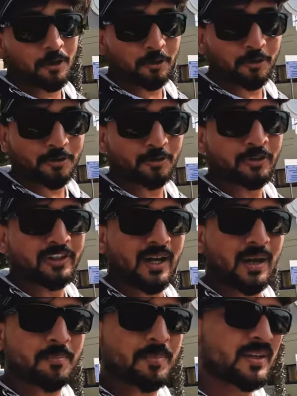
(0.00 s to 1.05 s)
ऑटो जोन
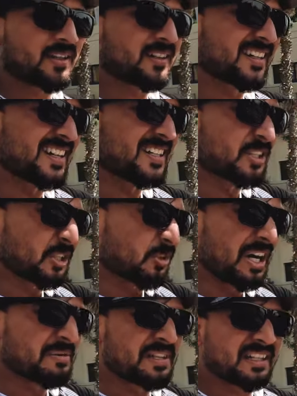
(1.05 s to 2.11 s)
यहाँ पर एक
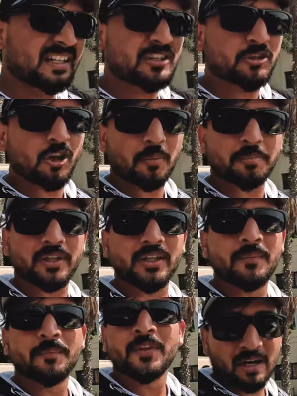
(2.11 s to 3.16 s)
रिक्वायरमेंट है जॉब की
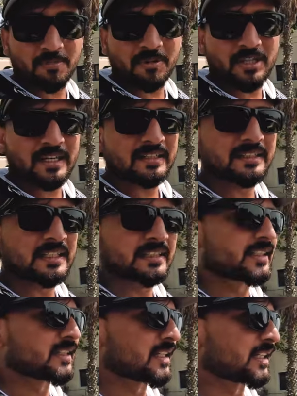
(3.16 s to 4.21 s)
वहाँ पर जाकर
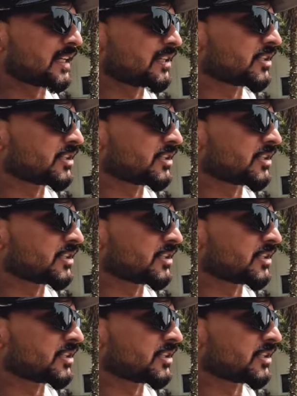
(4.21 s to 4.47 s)
देखते हैं कि क्या